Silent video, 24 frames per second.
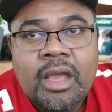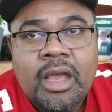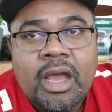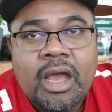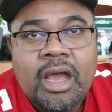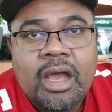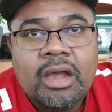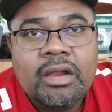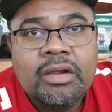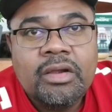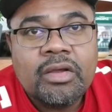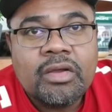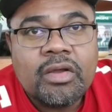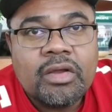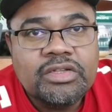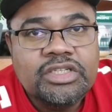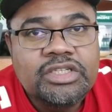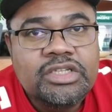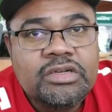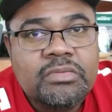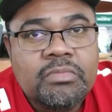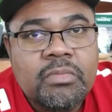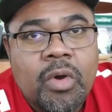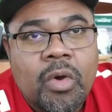à, nó có
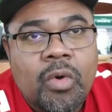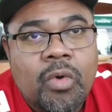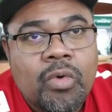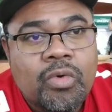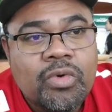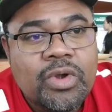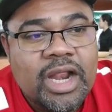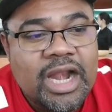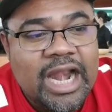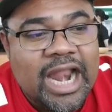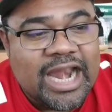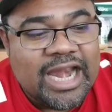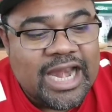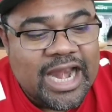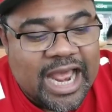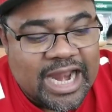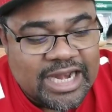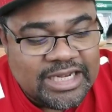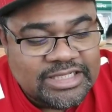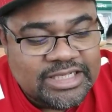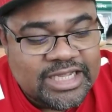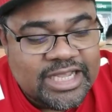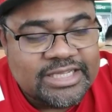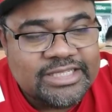sương mù nó lạnh
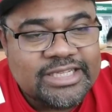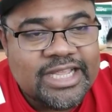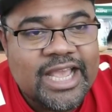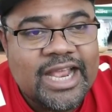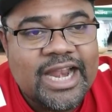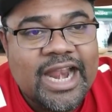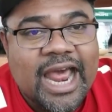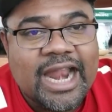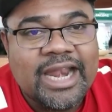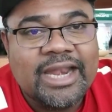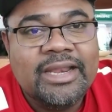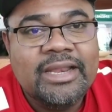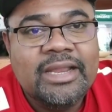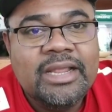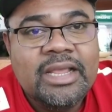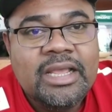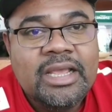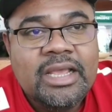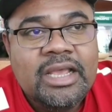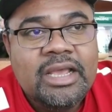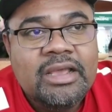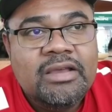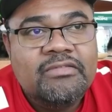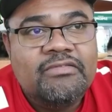lạnh xe xe lạnh
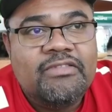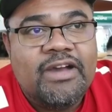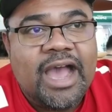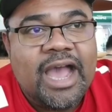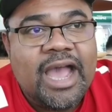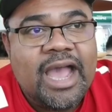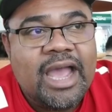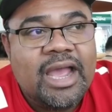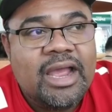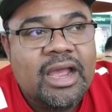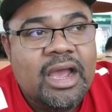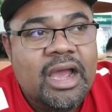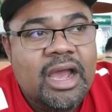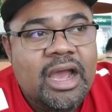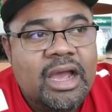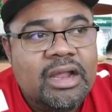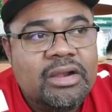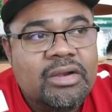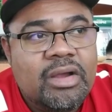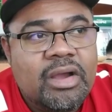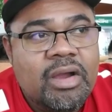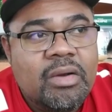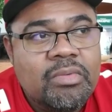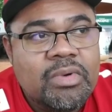và à,
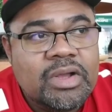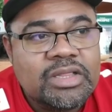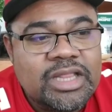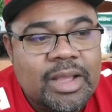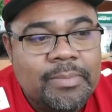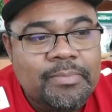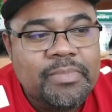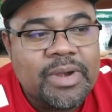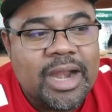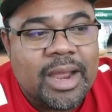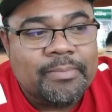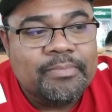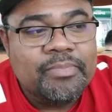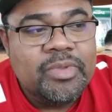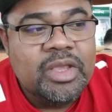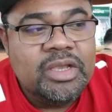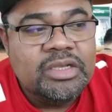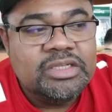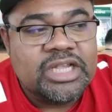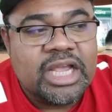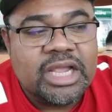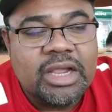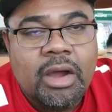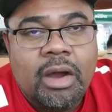nó không có tấp nập
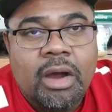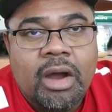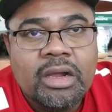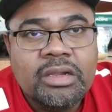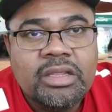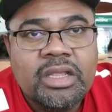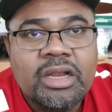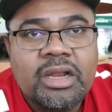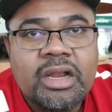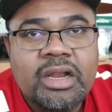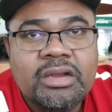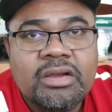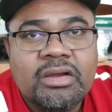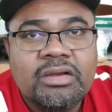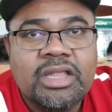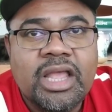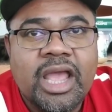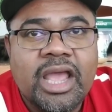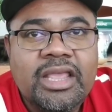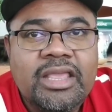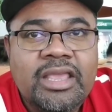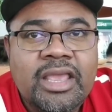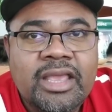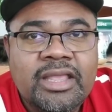như sài gòn cho nên có
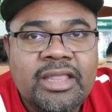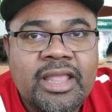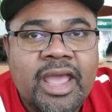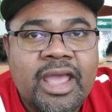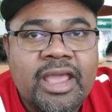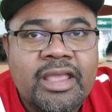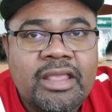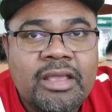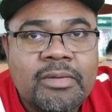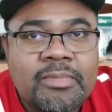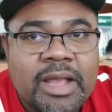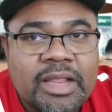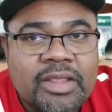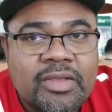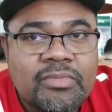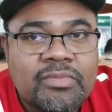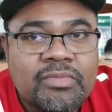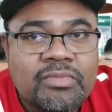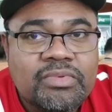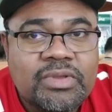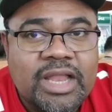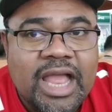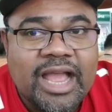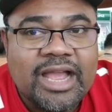thể gì thế nhưng mà
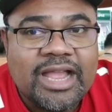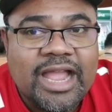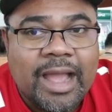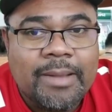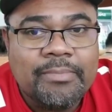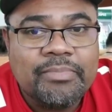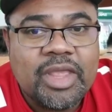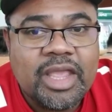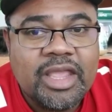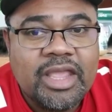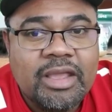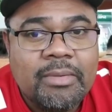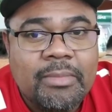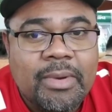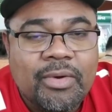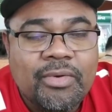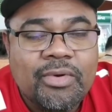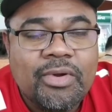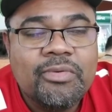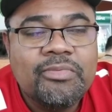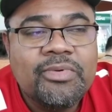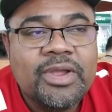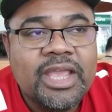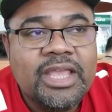chúng ta cảm thấy cái bầu
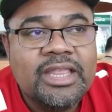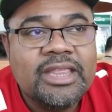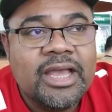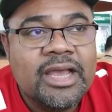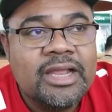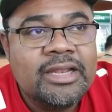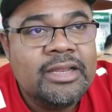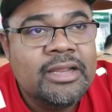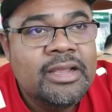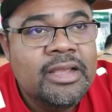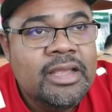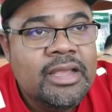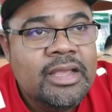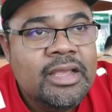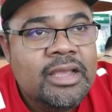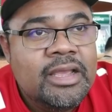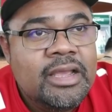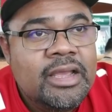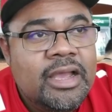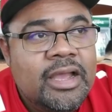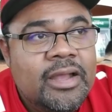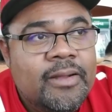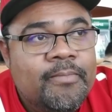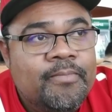không khí tết
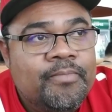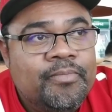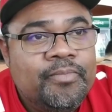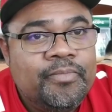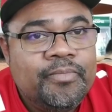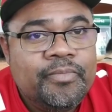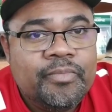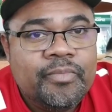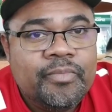um,